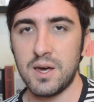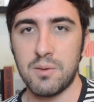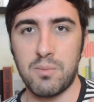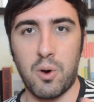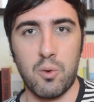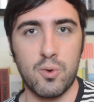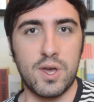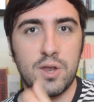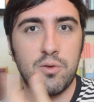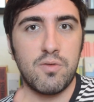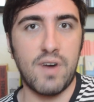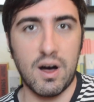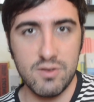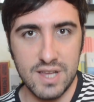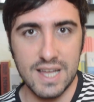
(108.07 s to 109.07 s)
Bom, o que não
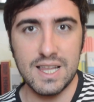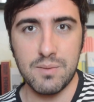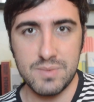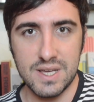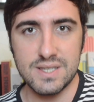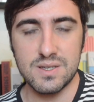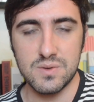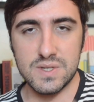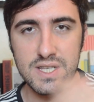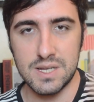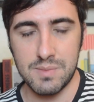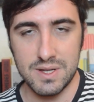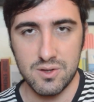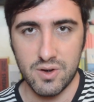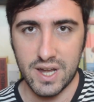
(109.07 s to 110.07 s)
falta é a adaptação
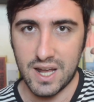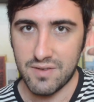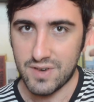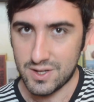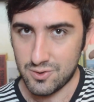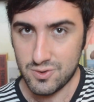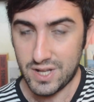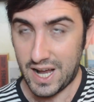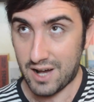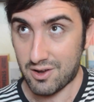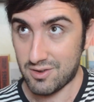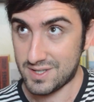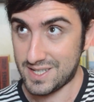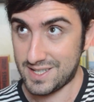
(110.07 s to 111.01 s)
cinematográfica do Drácula.